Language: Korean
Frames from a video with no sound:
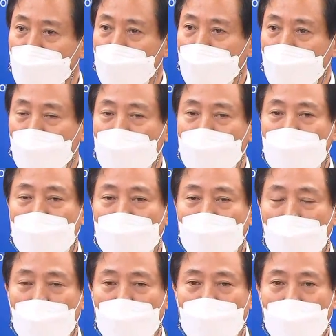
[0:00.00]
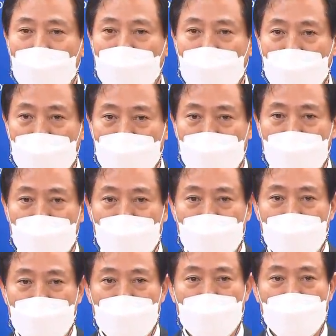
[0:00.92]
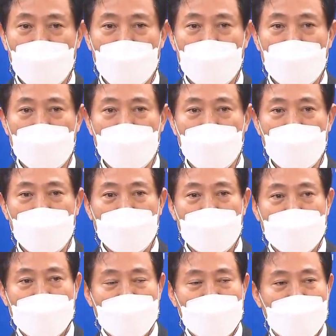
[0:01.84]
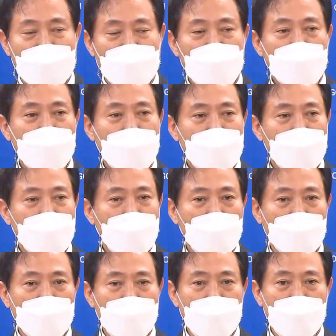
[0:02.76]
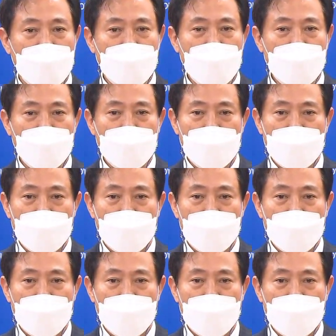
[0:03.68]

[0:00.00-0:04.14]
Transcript: 건강보험료의 상승을 비롯해서 60가지가 넘는